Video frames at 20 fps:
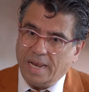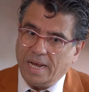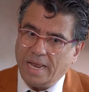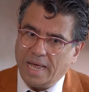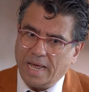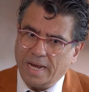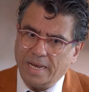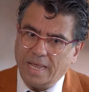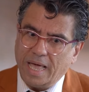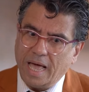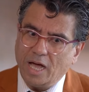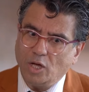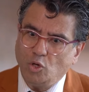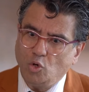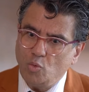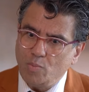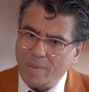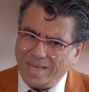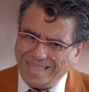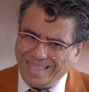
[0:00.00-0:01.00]
لأنها
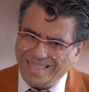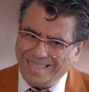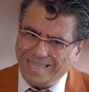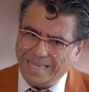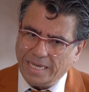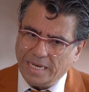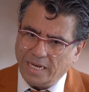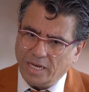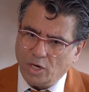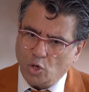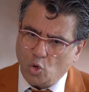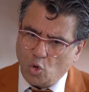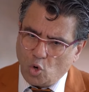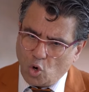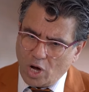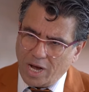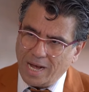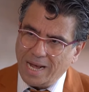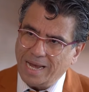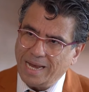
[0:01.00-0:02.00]
تمتن
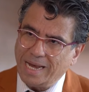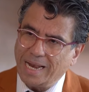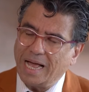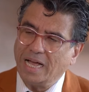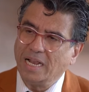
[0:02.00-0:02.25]
كل